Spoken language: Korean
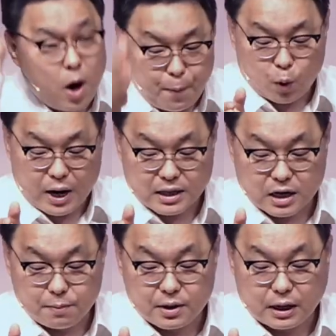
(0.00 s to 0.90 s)
회복의
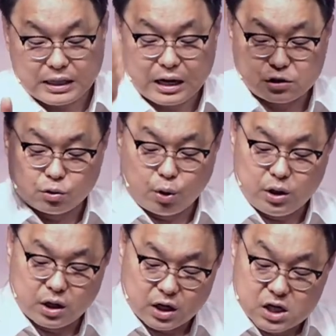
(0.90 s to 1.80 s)
하나님입니다 따라서
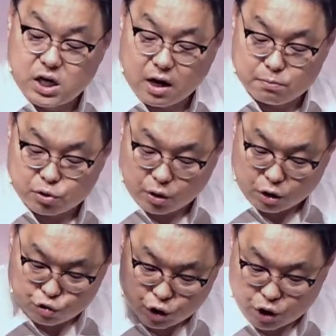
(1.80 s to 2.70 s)
너희들은 그의
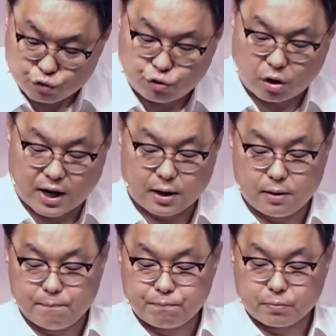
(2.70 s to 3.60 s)
음성에 귀 기울여라.
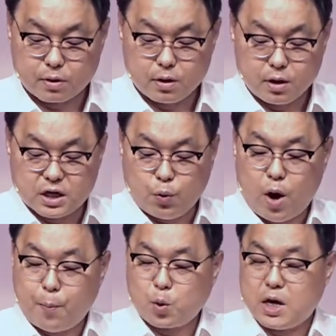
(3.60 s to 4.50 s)
그
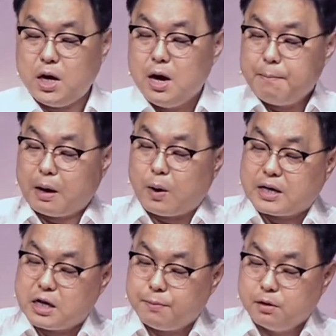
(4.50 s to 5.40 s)
회복이 바로
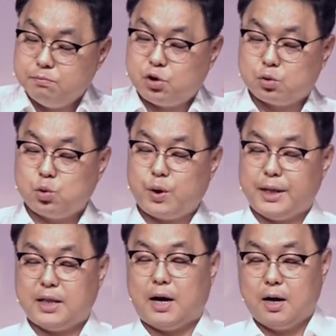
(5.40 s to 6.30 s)
하나님의 음성 속에
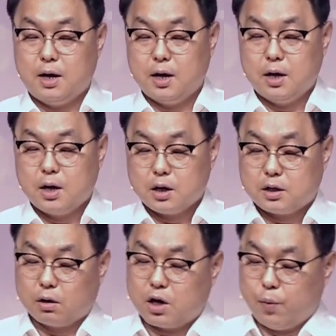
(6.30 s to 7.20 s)
있다.
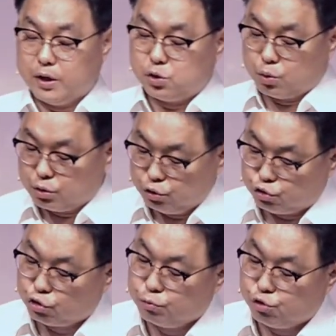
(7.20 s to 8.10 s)
그렇게 외치고는
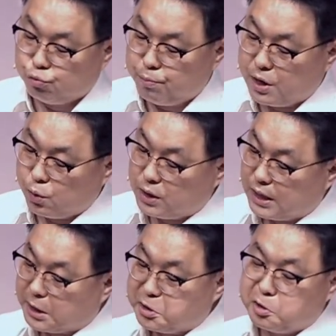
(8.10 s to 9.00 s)
죽음을 준비하고
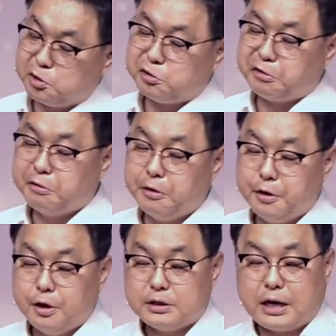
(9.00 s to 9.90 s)
있다라는 거죠.
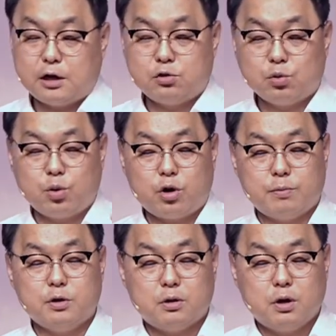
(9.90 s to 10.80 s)
사랑하는 성도
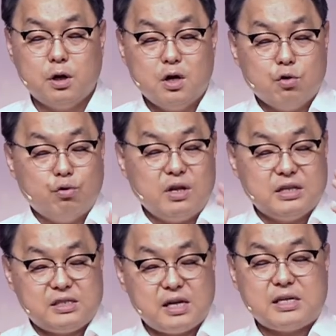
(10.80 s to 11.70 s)
여러분,
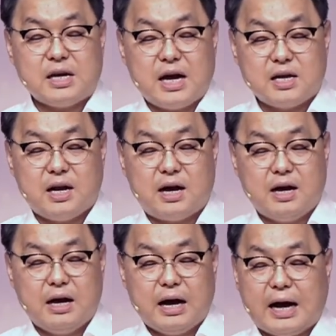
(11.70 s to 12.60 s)
우리는 세상이
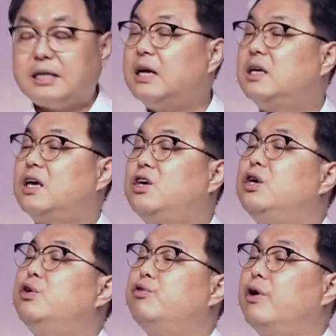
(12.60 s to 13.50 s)
아니라 하나님께
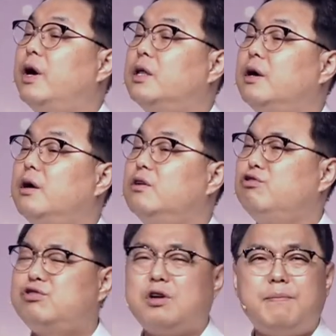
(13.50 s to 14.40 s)
귀 기울여야 돼요.
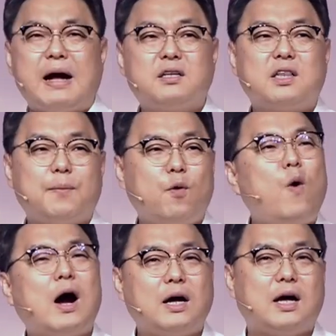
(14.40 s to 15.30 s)
뉴스를 막 듣다 보면
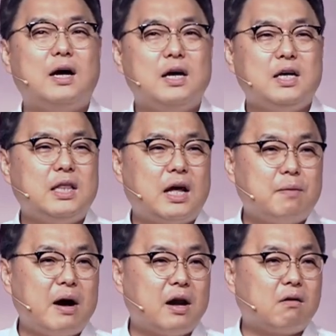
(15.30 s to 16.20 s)
화가 나. 이 나라
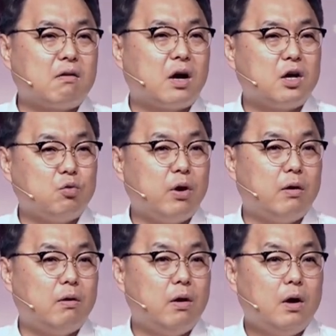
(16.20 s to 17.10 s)
망할 것 같기도
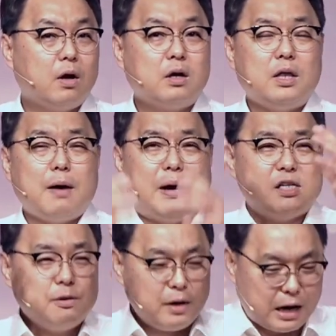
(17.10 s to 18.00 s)
해요. 근데
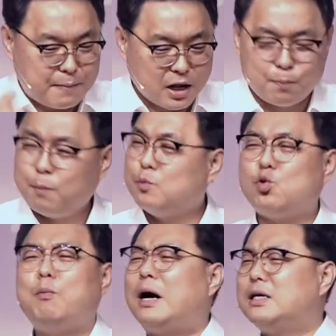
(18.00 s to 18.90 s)
말씀을 가만히 보면
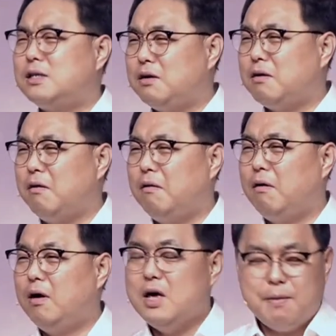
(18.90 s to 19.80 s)
소망이 생겨.
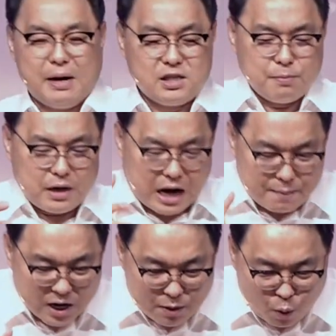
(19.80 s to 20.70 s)
말씀을 가만히